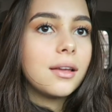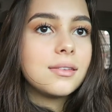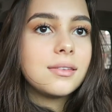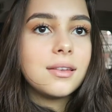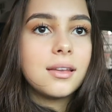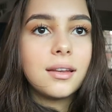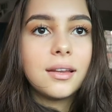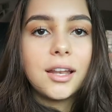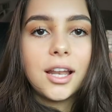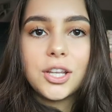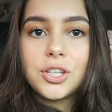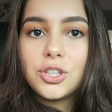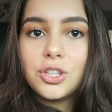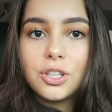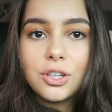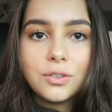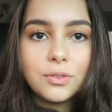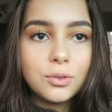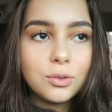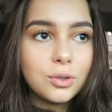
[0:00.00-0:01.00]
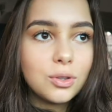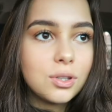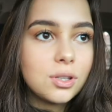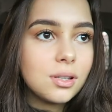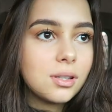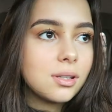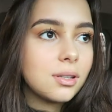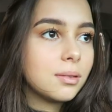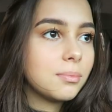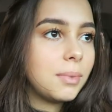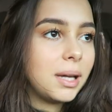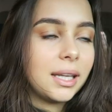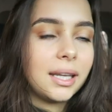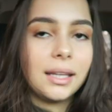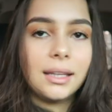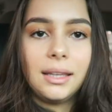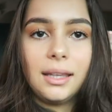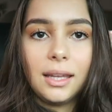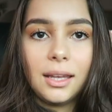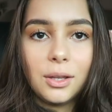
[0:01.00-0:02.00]
ser criativos,
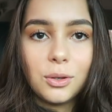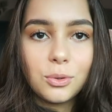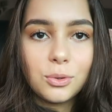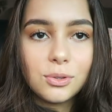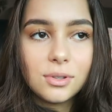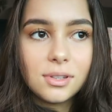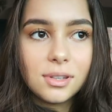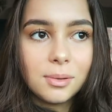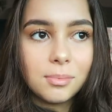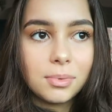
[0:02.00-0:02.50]
marqueteiros,